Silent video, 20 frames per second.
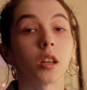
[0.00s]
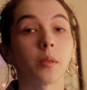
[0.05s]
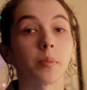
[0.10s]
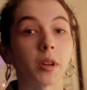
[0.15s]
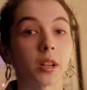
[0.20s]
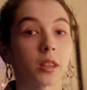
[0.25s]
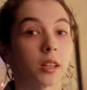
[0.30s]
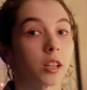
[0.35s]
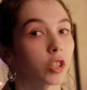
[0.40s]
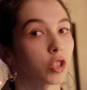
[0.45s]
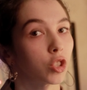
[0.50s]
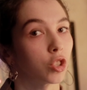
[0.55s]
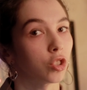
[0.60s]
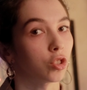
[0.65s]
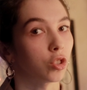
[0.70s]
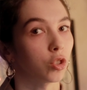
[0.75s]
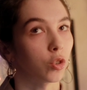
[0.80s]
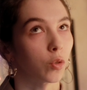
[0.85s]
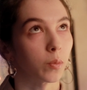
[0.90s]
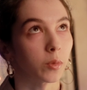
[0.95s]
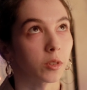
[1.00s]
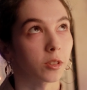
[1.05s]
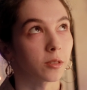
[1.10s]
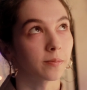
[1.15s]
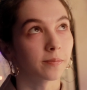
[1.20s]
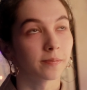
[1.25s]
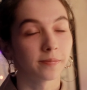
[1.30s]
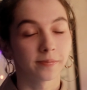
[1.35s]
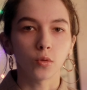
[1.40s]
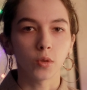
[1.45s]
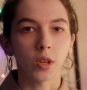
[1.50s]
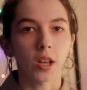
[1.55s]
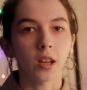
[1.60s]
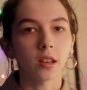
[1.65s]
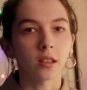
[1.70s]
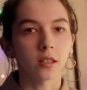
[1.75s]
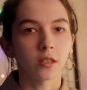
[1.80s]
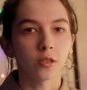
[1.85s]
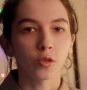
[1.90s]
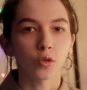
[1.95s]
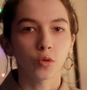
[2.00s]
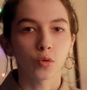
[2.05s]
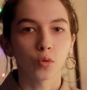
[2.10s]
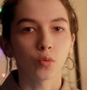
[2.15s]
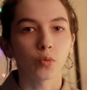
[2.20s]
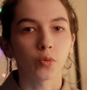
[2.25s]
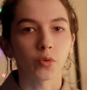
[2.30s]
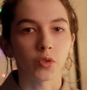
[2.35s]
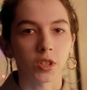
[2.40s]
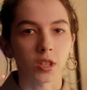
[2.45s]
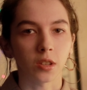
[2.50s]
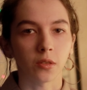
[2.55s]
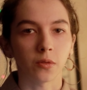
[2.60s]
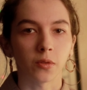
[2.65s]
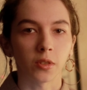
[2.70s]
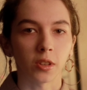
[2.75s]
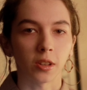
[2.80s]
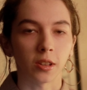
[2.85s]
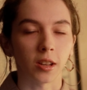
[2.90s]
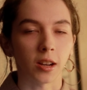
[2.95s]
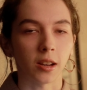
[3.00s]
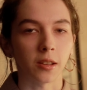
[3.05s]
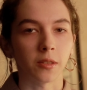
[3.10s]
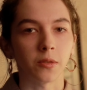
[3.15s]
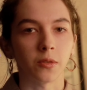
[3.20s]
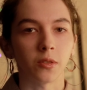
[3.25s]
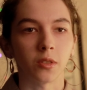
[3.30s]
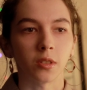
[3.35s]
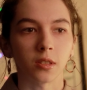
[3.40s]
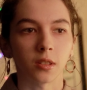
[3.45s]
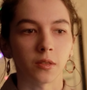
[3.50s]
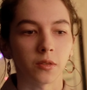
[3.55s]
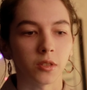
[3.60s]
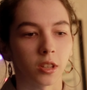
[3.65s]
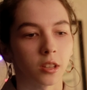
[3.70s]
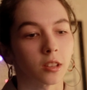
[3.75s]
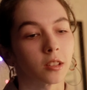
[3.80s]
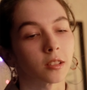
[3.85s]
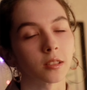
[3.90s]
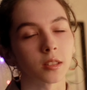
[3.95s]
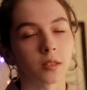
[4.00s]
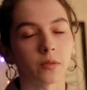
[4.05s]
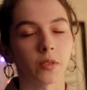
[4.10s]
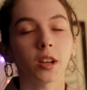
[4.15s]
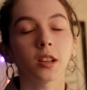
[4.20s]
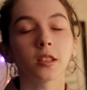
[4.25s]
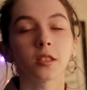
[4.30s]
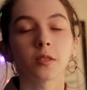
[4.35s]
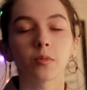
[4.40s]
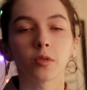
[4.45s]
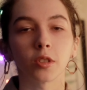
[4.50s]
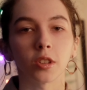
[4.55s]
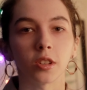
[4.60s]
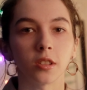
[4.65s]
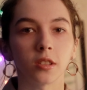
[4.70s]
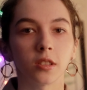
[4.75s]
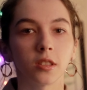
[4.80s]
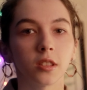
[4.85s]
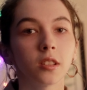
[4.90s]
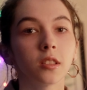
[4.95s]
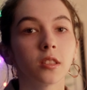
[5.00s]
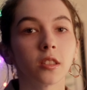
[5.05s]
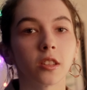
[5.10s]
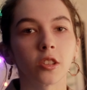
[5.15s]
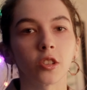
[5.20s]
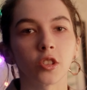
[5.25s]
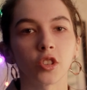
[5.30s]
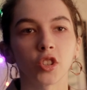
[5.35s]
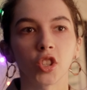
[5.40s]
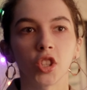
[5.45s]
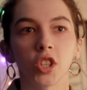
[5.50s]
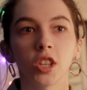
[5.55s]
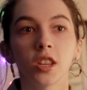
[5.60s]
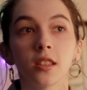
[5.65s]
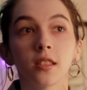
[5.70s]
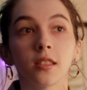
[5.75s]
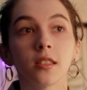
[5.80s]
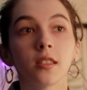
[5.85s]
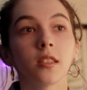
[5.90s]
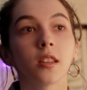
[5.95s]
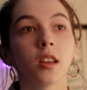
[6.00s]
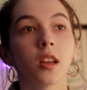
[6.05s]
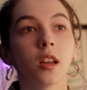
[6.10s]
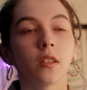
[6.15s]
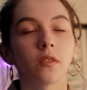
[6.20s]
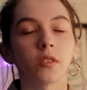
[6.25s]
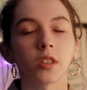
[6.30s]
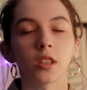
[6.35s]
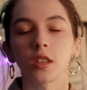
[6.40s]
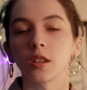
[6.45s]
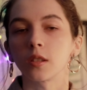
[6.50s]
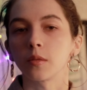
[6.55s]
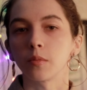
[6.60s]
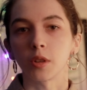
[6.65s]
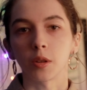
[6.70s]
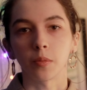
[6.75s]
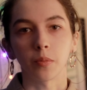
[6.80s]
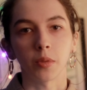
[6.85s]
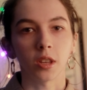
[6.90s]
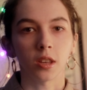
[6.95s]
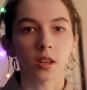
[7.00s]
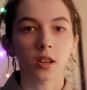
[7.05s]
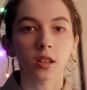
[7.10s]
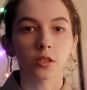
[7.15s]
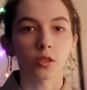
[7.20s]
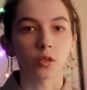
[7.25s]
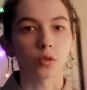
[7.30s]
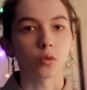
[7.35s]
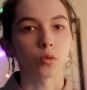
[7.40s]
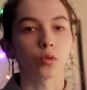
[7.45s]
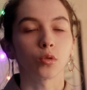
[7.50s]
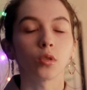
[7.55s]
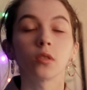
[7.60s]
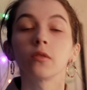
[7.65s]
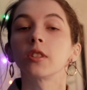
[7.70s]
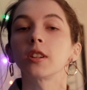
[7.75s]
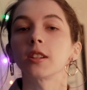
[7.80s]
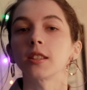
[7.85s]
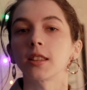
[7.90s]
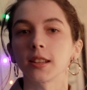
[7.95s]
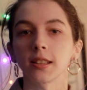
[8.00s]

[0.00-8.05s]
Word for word: репортажные съемки. Сюда я отнесу все фотографии со всяких свадеб, крестин, дней рождений, всяких мероприятий, тусовок и